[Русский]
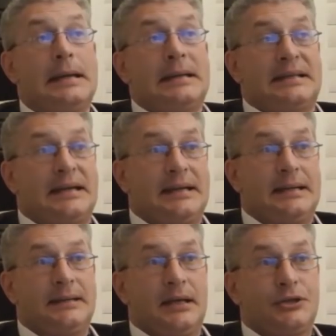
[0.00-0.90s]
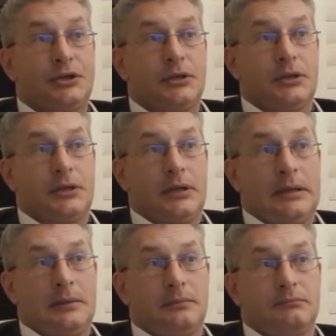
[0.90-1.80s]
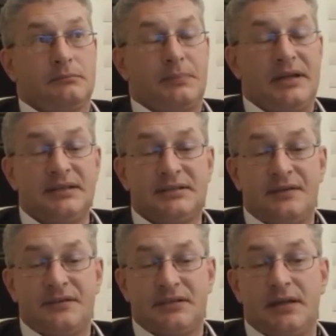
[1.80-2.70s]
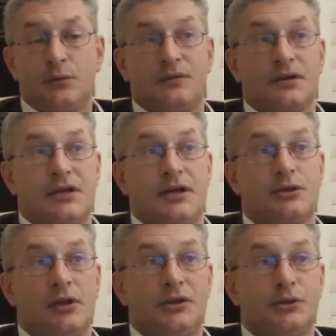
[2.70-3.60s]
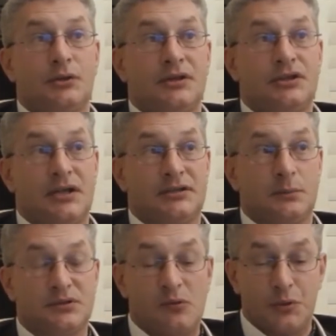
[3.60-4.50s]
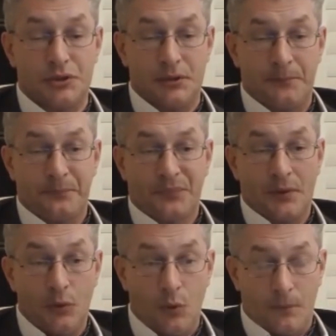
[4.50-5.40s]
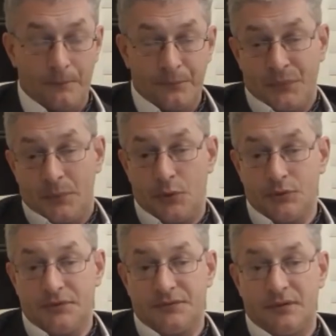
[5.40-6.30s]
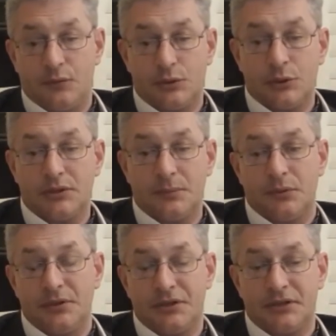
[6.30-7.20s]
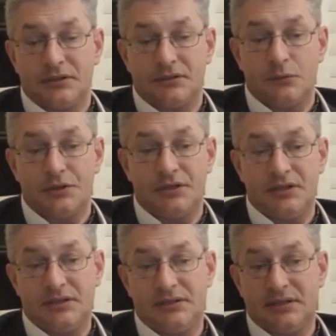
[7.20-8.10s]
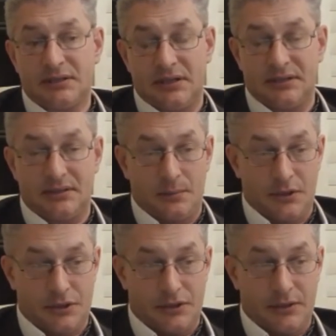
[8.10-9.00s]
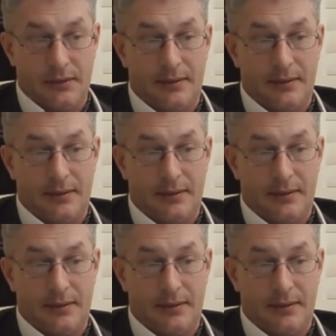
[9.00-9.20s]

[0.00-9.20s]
Так или иначе, э, Полиция официально утверждает, что речь идет о несчастном случае. Но против того, что это был несчастный случай, есть несколько соображений.